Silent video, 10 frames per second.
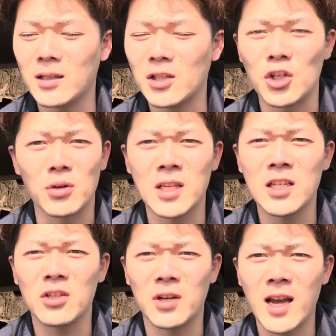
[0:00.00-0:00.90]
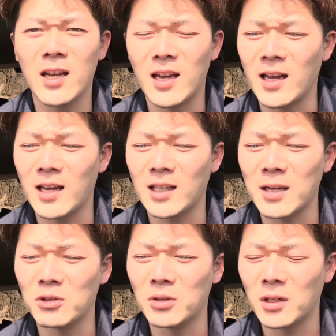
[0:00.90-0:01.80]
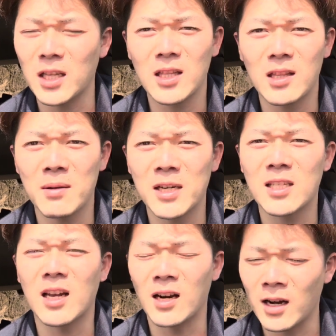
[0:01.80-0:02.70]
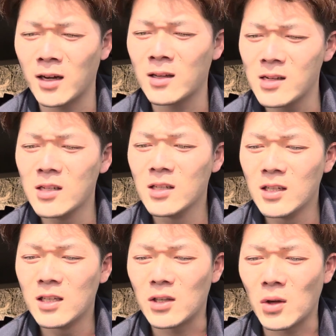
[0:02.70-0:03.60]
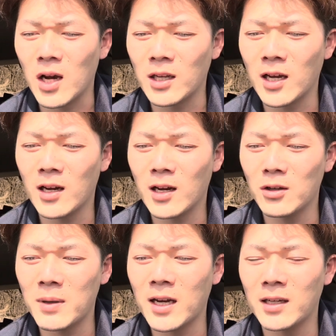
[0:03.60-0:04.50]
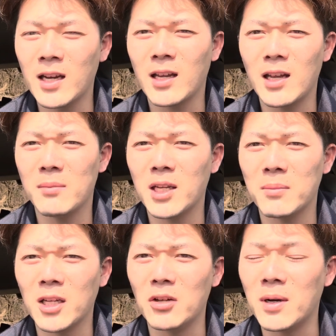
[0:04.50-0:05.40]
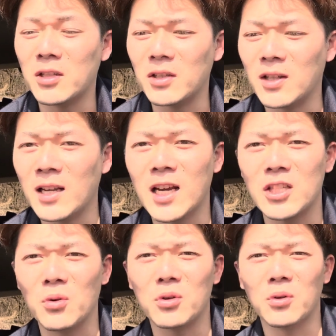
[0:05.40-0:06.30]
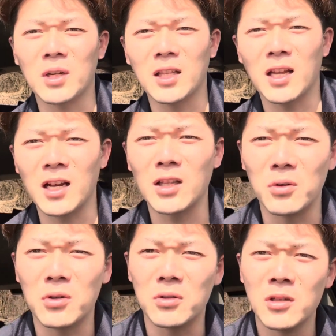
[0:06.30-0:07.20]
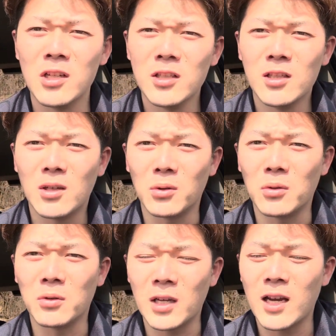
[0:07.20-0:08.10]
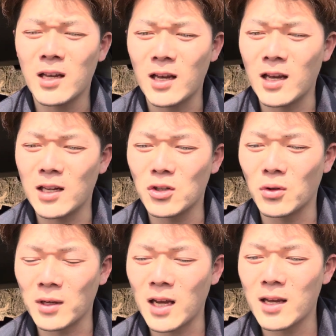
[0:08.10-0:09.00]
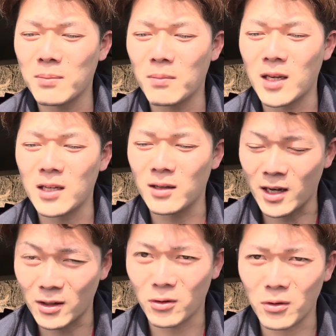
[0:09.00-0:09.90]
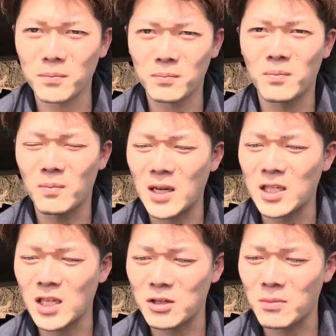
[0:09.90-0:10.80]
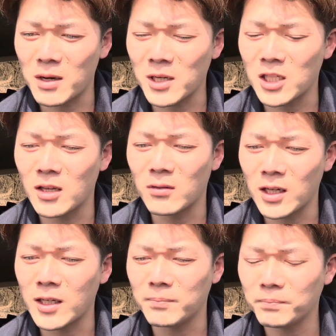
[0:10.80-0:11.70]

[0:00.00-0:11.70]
主力選手ね、えー、だいぶ抜けてますから、その穴埋めがね、えー、まだまだうまくいってない状況なんだなということをね、えー、ちょっとね、目に、あの、目にしてしまいましたよね。